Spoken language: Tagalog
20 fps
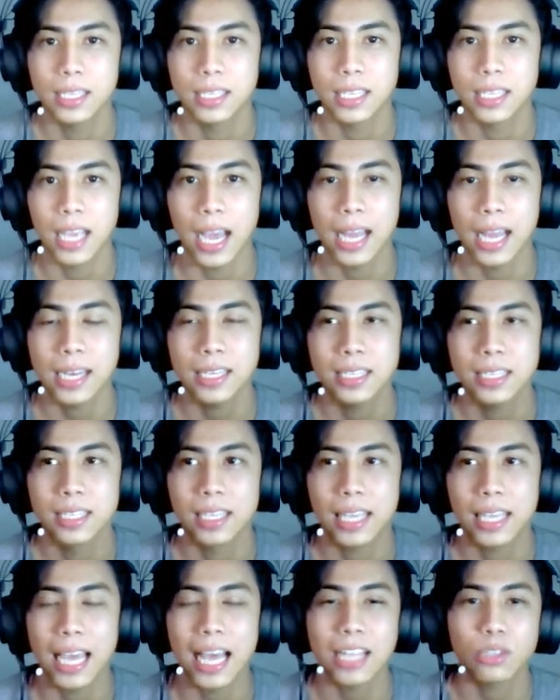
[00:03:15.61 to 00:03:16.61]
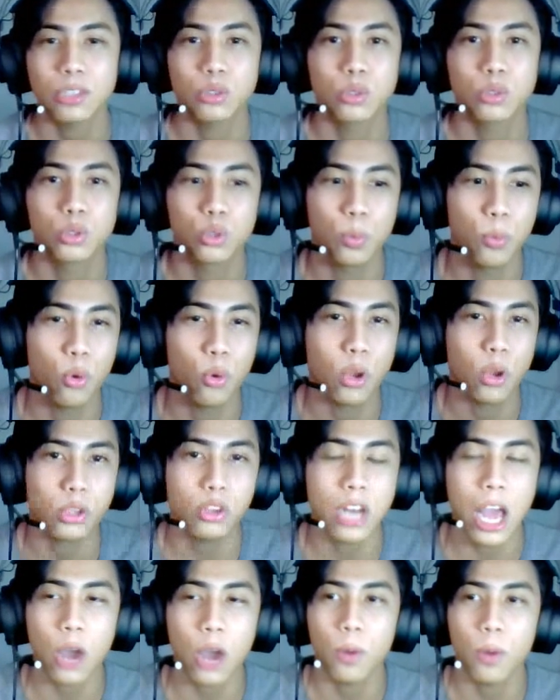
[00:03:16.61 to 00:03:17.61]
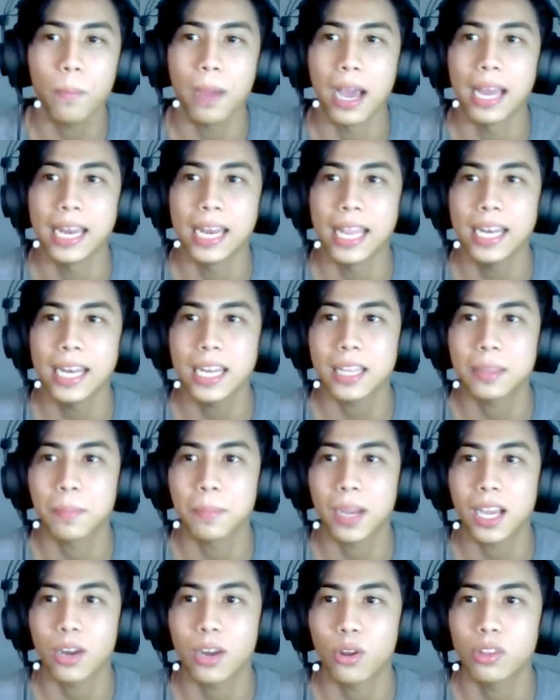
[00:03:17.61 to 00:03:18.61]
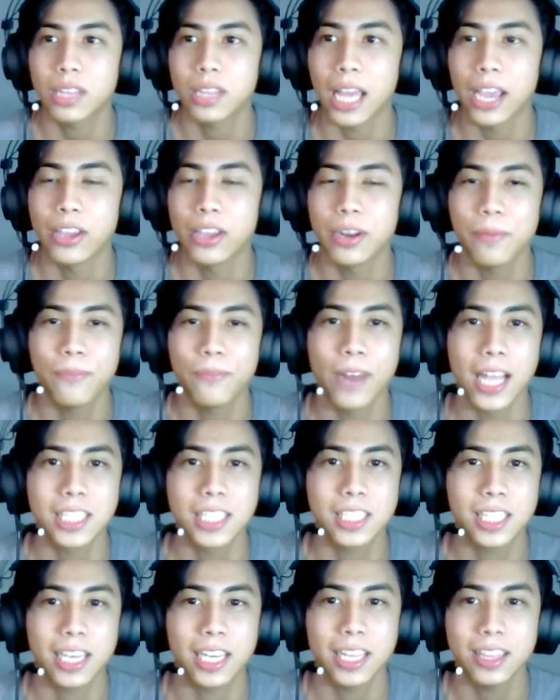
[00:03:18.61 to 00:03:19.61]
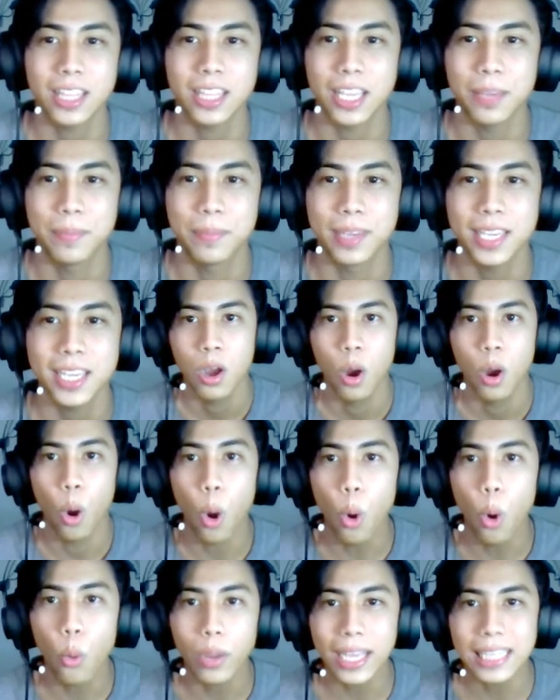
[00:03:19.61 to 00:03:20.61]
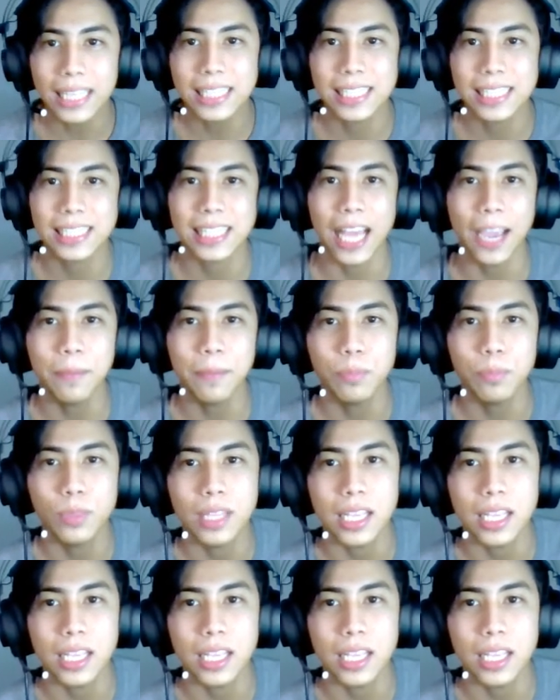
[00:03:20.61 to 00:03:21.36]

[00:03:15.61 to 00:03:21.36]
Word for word: Yan. Kaya subukan nyo na akong mahalin at magkaroon tayo ng flat screen TV. Oh, it's time.